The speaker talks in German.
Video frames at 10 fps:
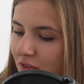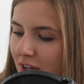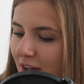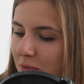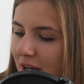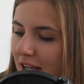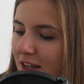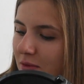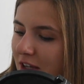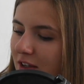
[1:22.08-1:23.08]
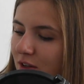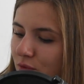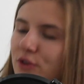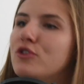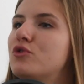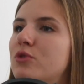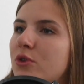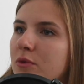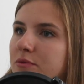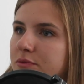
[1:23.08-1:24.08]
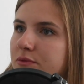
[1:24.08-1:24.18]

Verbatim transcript: Wie nennt man ein Kaninchen im Fitnessstudio?